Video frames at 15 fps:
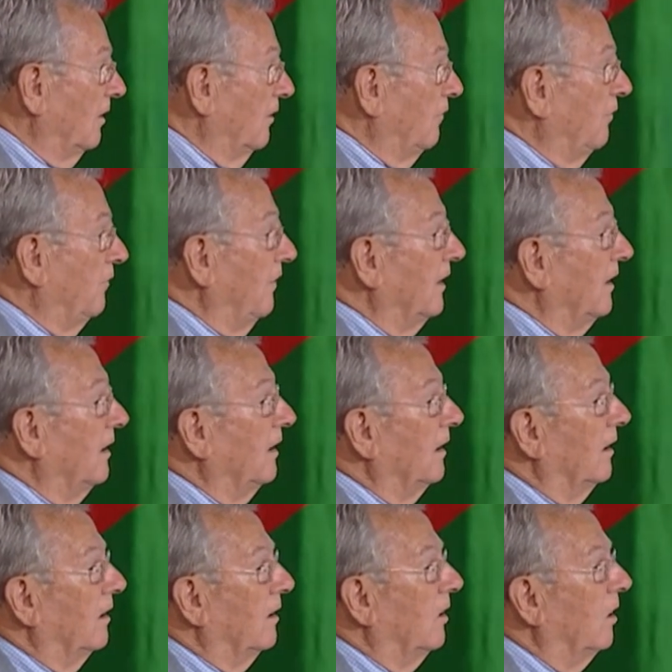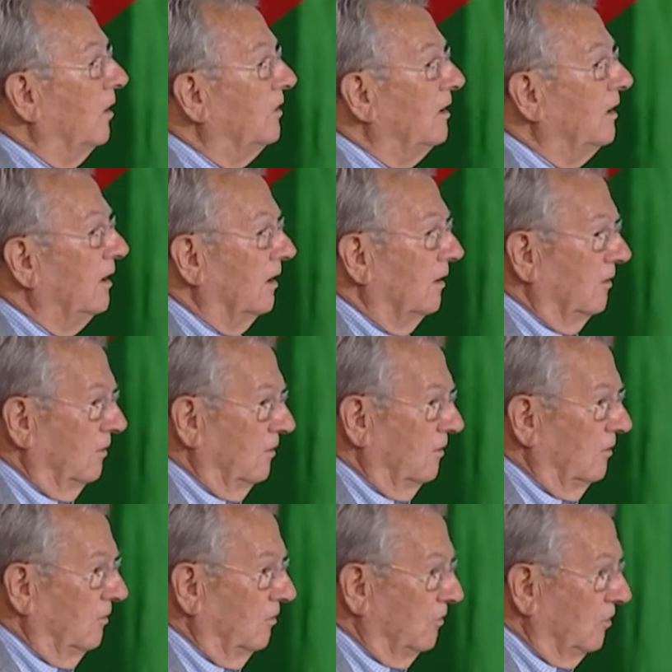fait grandir
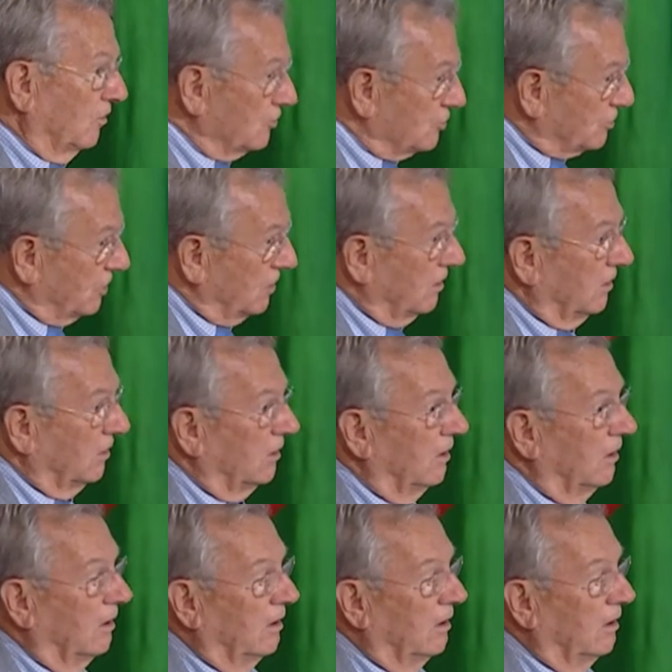le danger